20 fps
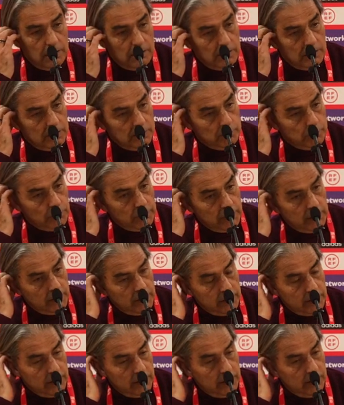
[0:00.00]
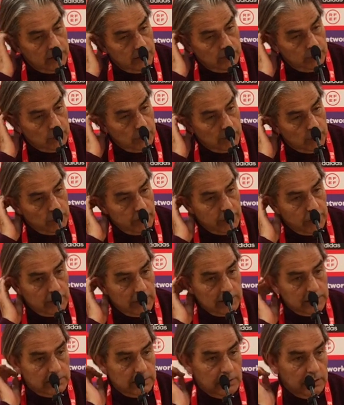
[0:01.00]
eh, muy, eh, eh, muy
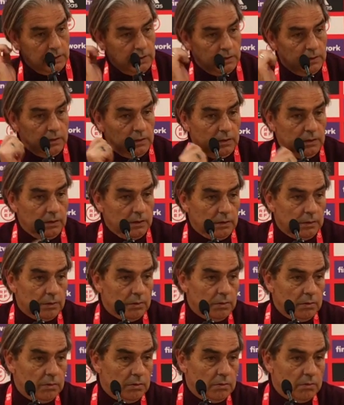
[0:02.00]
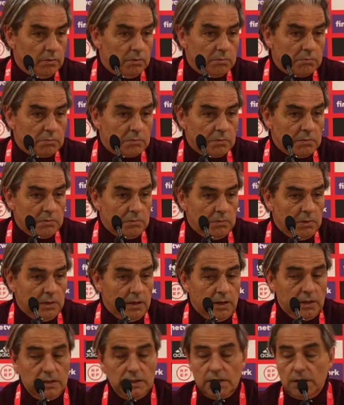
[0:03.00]
emocionante y,
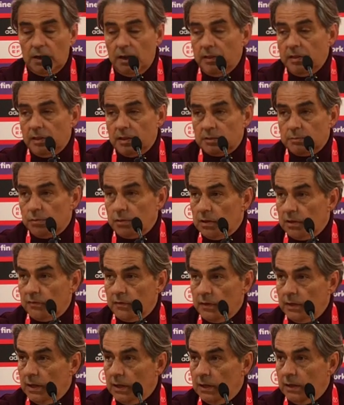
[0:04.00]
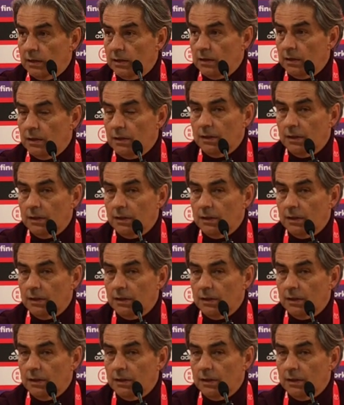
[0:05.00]
darle las gracias, porque al final